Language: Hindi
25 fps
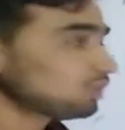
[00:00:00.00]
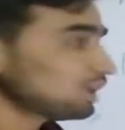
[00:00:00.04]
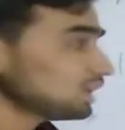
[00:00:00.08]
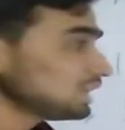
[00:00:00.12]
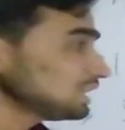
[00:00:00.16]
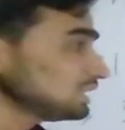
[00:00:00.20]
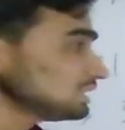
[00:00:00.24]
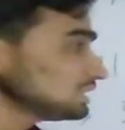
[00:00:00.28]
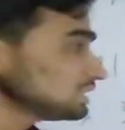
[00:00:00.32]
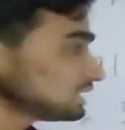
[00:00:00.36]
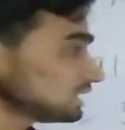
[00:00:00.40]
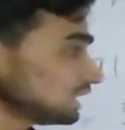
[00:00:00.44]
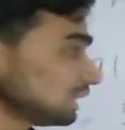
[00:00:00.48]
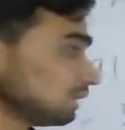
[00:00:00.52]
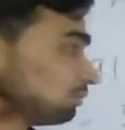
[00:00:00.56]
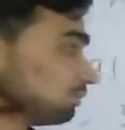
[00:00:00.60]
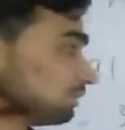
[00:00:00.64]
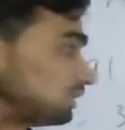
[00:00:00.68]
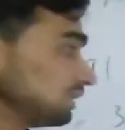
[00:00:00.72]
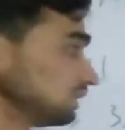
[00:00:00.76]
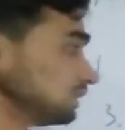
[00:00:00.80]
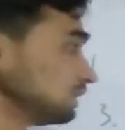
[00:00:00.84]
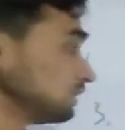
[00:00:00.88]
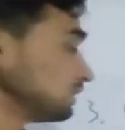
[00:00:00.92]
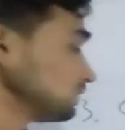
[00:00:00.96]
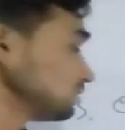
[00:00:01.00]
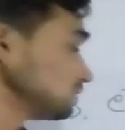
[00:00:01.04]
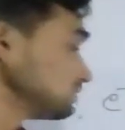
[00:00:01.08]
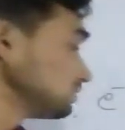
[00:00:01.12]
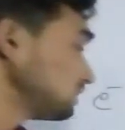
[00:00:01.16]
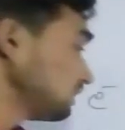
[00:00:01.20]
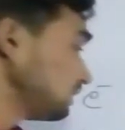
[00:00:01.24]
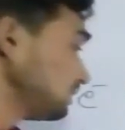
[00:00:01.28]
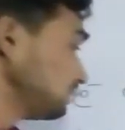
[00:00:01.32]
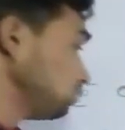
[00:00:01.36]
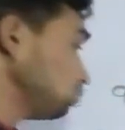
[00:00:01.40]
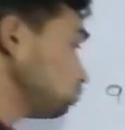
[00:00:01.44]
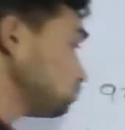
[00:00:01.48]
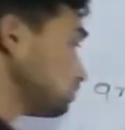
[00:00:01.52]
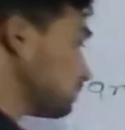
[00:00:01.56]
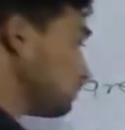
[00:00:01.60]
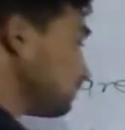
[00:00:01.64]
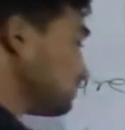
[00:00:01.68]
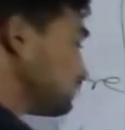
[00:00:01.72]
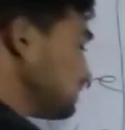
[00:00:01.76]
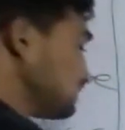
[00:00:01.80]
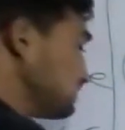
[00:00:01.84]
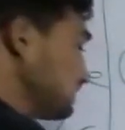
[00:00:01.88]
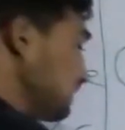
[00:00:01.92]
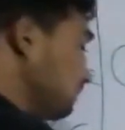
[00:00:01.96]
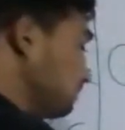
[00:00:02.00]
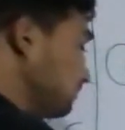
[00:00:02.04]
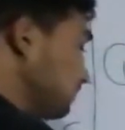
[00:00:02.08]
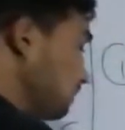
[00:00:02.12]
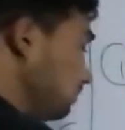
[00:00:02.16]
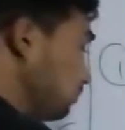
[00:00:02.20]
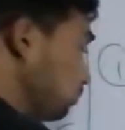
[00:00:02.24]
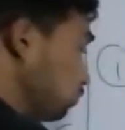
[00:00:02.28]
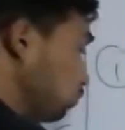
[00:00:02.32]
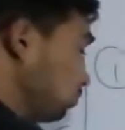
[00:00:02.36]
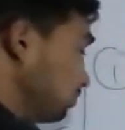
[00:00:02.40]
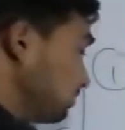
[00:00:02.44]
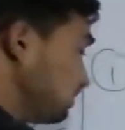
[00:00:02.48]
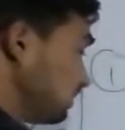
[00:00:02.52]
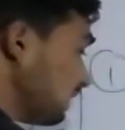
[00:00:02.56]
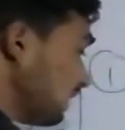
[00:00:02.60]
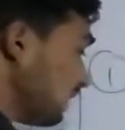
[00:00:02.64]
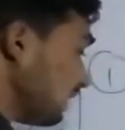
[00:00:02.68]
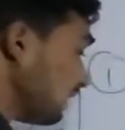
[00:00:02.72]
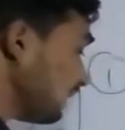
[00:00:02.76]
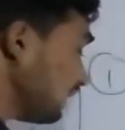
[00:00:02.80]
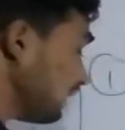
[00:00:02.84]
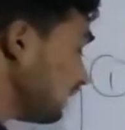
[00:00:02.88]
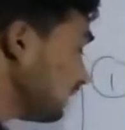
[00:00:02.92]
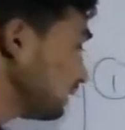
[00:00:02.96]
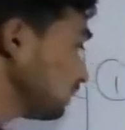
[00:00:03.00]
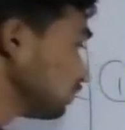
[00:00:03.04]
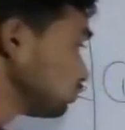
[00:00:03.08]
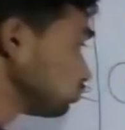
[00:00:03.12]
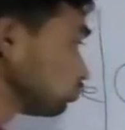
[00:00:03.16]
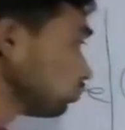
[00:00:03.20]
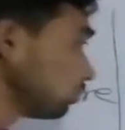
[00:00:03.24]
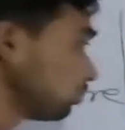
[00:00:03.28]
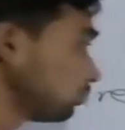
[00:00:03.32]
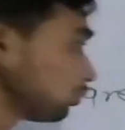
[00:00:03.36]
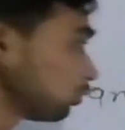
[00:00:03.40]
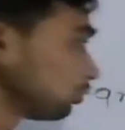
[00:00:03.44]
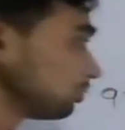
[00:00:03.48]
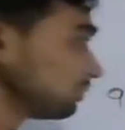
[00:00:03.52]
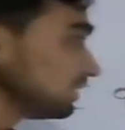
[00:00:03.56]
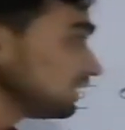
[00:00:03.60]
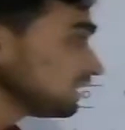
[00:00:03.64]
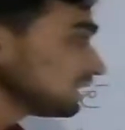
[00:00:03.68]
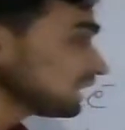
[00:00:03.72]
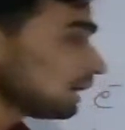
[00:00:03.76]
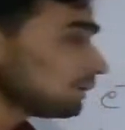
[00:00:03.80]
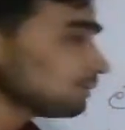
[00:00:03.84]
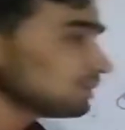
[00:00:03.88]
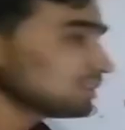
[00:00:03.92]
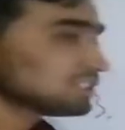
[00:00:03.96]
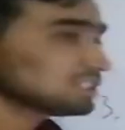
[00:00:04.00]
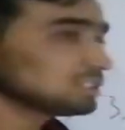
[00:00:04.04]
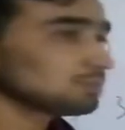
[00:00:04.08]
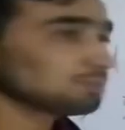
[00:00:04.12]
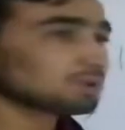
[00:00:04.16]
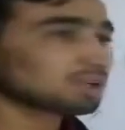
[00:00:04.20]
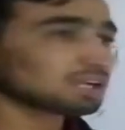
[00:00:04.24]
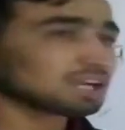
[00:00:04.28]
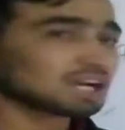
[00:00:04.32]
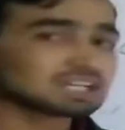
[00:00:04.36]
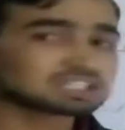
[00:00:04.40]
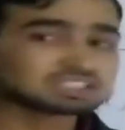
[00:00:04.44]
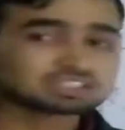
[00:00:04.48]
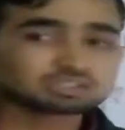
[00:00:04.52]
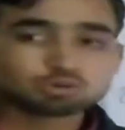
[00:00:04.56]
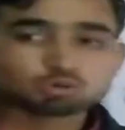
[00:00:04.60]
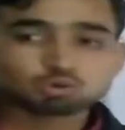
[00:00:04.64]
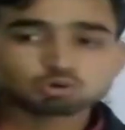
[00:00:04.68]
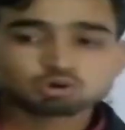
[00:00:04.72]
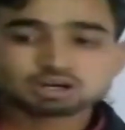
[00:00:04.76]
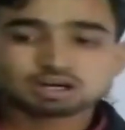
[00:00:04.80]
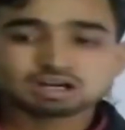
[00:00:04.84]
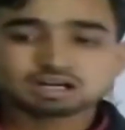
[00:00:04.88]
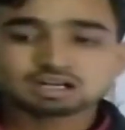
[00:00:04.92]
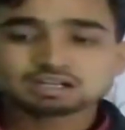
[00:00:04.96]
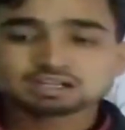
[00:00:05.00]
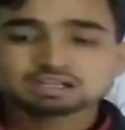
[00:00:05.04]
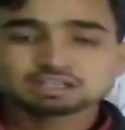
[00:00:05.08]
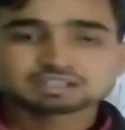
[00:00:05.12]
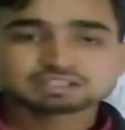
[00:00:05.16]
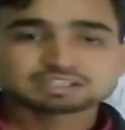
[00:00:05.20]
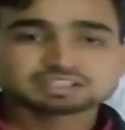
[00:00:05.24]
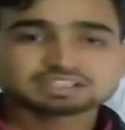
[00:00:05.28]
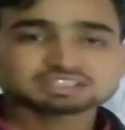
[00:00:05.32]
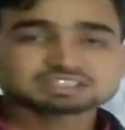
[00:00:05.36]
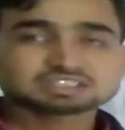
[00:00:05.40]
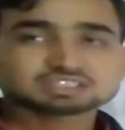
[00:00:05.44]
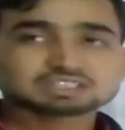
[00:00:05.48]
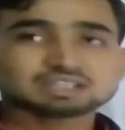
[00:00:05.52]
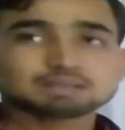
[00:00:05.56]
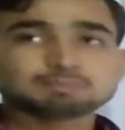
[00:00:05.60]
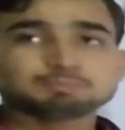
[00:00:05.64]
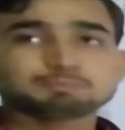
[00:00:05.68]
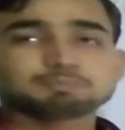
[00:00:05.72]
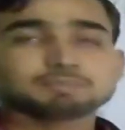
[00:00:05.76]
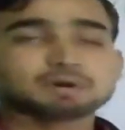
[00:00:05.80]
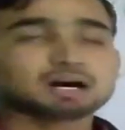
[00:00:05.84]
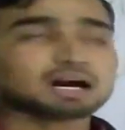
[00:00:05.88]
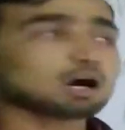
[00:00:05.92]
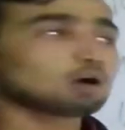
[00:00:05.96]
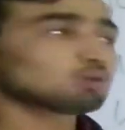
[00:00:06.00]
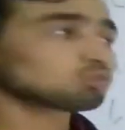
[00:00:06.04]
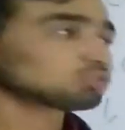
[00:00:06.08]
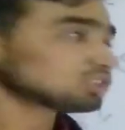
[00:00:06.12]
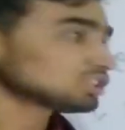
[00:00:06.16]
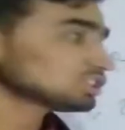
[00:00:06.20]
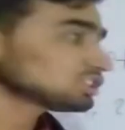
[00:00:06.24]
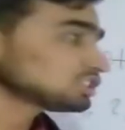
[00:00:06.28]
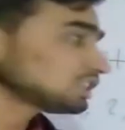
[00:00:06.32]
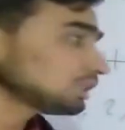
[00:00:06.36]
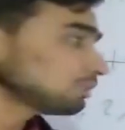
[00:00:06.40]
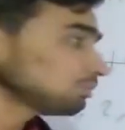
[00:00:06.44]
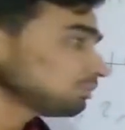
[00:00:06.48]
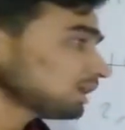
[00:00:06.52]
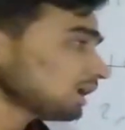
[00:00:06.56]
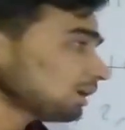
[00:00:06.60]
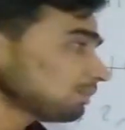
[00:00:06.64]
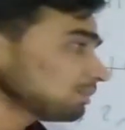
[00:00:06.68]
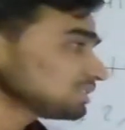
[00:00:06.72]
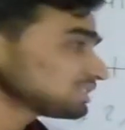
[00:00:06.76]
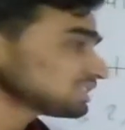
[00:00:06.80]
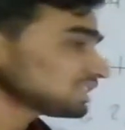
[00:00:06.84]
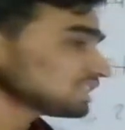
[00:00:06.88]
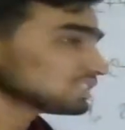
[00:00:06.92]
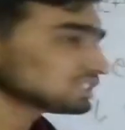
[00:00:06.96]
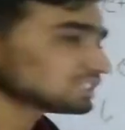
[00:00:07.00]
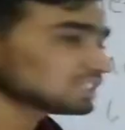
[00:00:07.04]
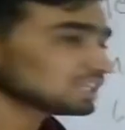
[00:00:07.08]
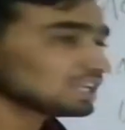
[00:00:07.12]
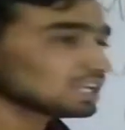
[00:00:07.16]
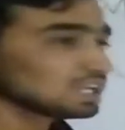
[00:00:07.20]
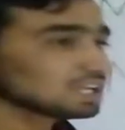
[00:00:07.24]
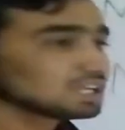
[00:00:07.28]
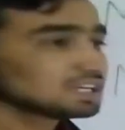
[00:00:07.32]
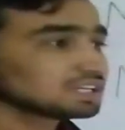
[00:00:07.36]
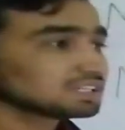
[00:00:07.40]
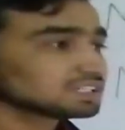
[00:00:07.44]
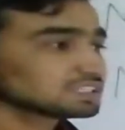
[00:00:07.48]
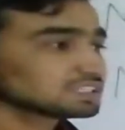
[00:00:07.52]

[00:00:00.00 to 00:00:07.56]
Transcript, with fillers: वैलेंस सेल में चलिए उसके बाद जैसे आपका ब्रोमीन आ गया तो ब्रोमीन का भी इसी प्रकार से होगा कि इसके आउटर सेल में हमेशा से